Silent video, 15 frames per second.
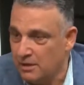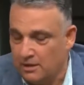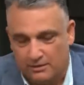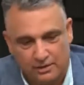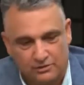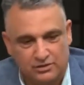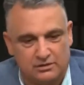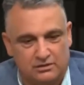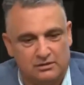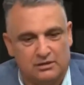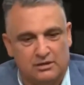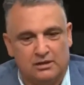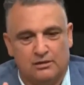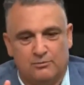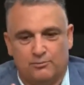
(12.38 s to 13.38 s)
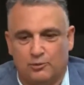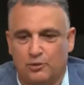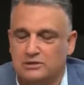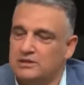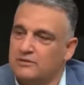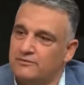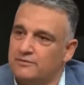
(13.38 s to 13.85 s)
значит, э,
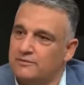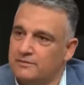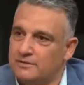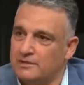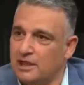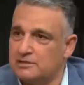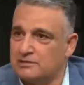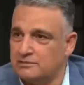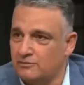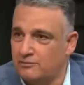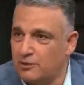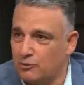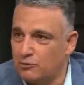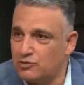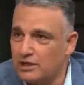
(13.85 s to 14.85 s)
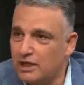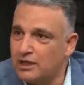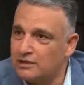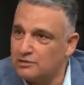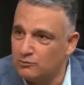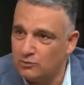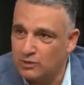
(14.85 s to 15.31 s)
против нас
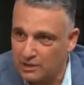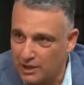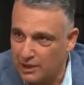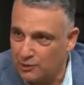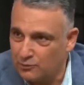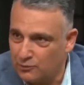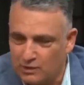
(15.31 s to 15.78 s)
вооружает Украину.